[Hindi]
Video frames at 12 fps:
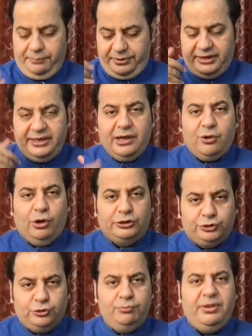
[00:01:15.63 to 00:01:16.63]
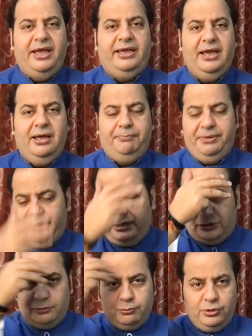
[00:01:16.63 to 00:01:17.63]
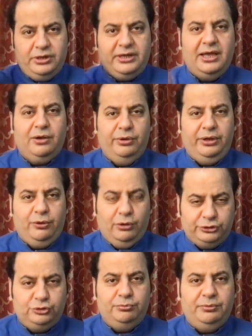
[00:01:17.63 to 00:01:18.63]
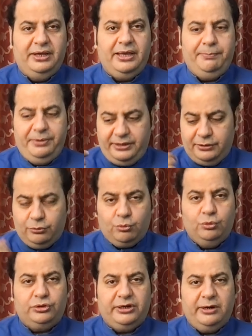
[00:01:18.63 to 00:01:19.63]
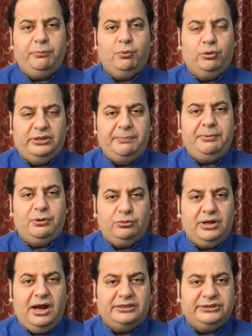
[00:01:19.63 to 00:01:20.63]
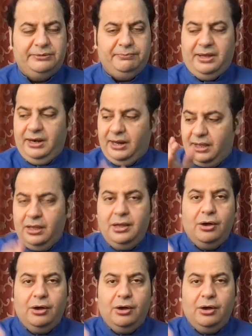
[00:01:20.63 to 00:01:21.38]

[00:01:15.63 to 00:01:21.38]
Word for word: फिर ये कॉस्ट्यूम है क्या फिर ये त्रिगुंड क्या कोई कॉस्ट्यूम है क्या फिर ये कुत्रे कुर्ते पे रुद्राक्षी माला